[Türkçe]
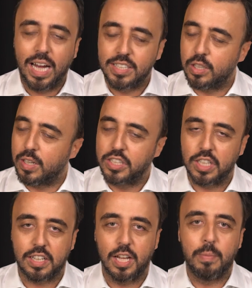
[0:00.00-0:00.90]
bazı
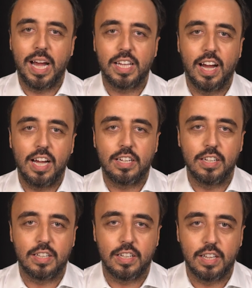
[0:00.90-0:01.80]
yaşadıkları belki hayal
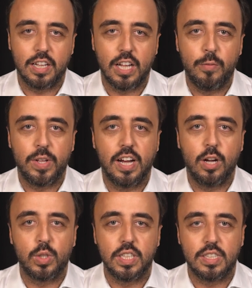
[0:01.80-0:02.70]
kırıklıklarından ve
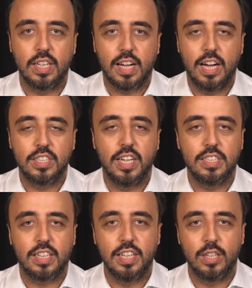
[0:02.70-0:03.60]
daha ötesi
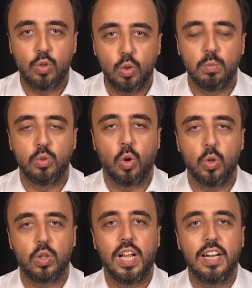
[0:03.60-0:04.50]
karşılaştıkları tüm
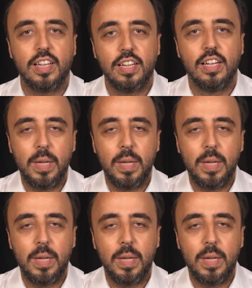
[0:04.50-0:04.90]
zorluklardan